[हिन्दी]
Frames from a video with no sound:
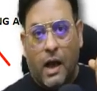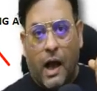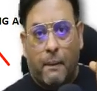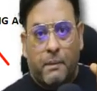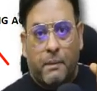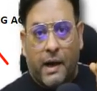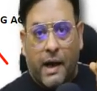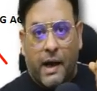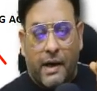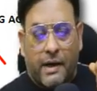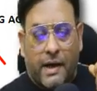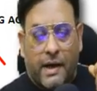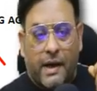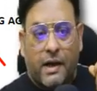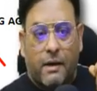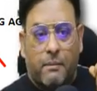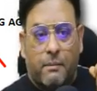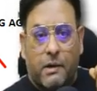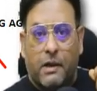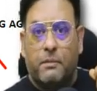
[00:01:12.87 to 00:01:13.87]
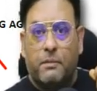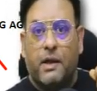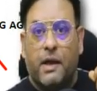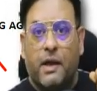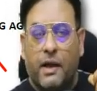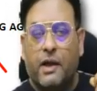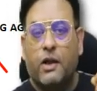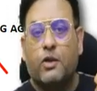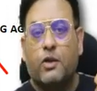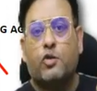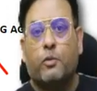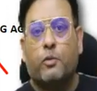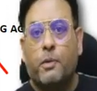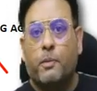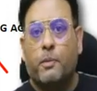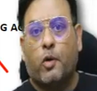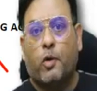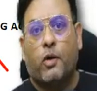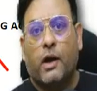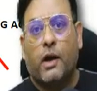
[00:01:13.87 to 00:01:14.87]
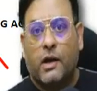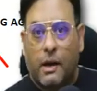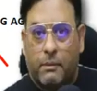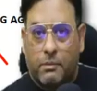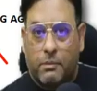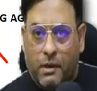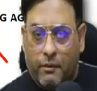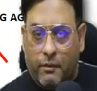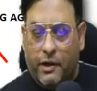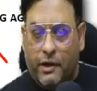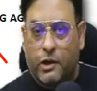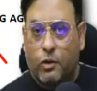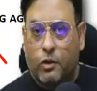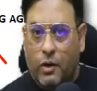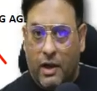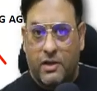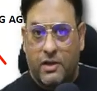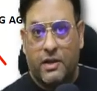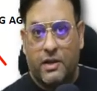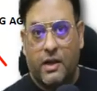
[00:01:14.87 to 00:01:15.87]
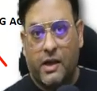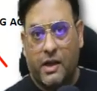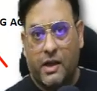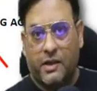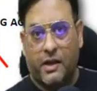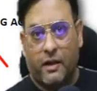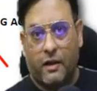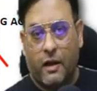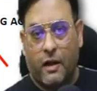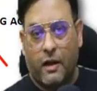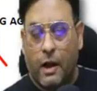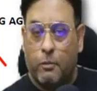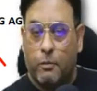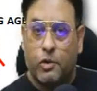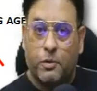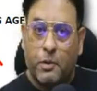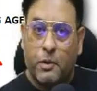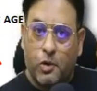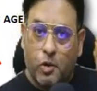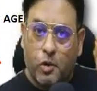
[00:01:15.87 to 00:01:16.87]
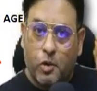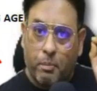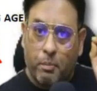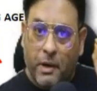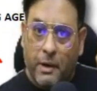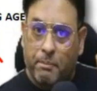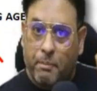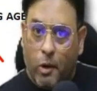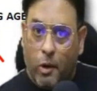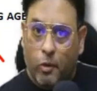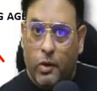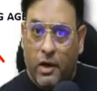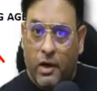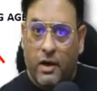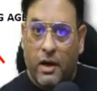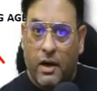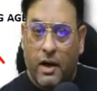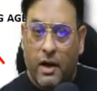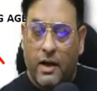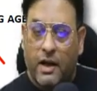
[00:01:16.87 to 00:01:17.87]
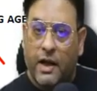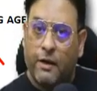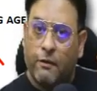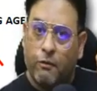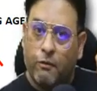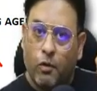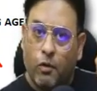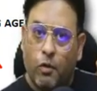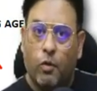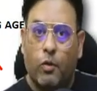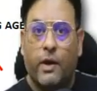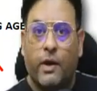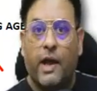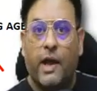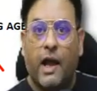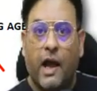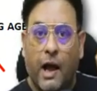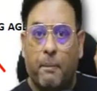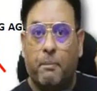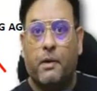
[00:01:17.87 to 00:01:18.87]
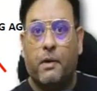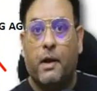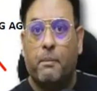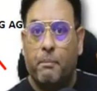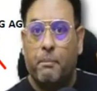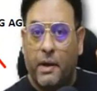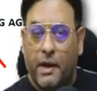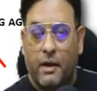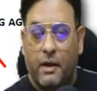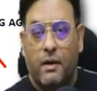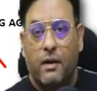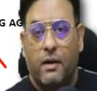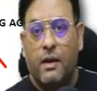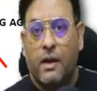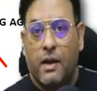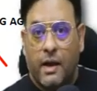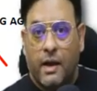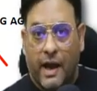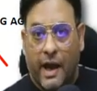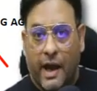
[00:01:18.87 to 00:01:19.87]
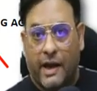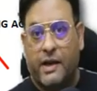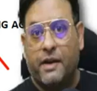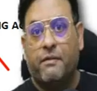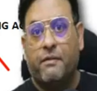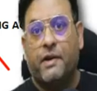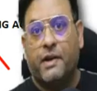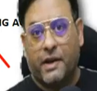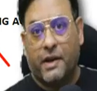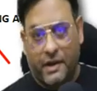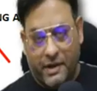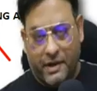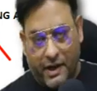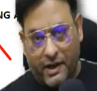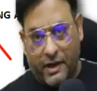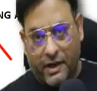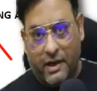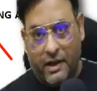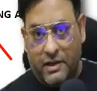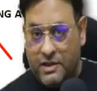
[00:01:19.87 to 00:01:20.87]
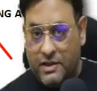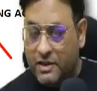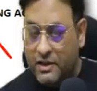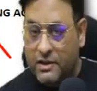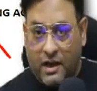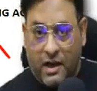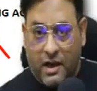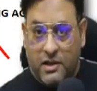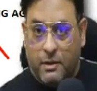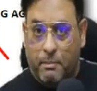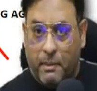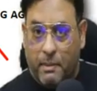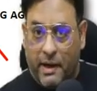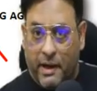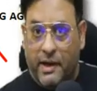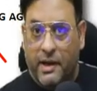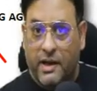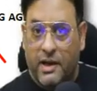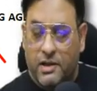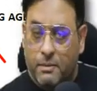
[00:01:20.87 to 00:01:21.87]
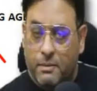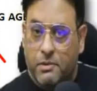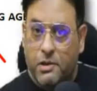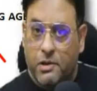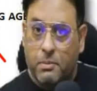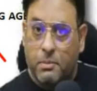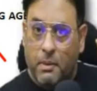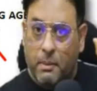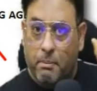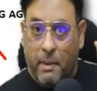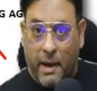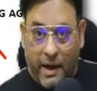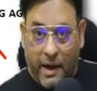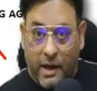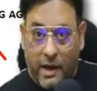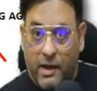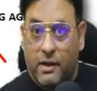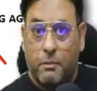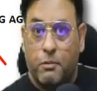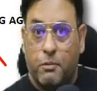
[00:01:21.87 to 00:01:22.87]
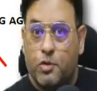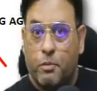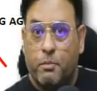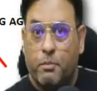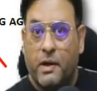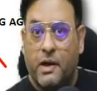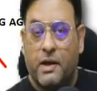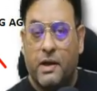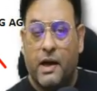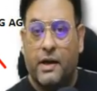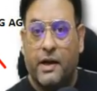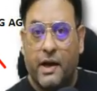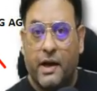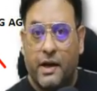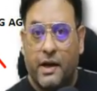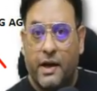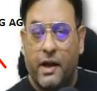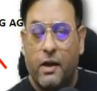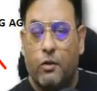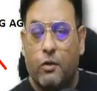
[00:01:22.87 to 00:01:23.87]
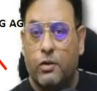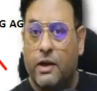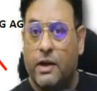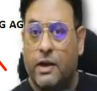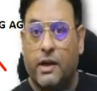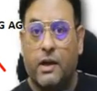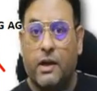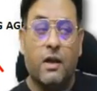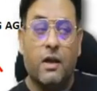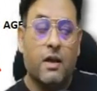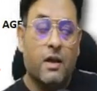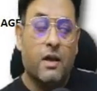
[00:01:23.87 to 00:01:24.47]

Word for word: अब ग्रहण करने का मतलब यह है कि जो भी प्रोडक्ट आप दवा की दुकान से लेते हैं अब उसमें जो मेन पाउडर ड्रग का है वो हो गया आपका मेन एक्टिव इंग्रेडिएंट जिस तरह से बैंगन की सब्जी में बैंगन जो मेन कंटेंट है उस लेकिन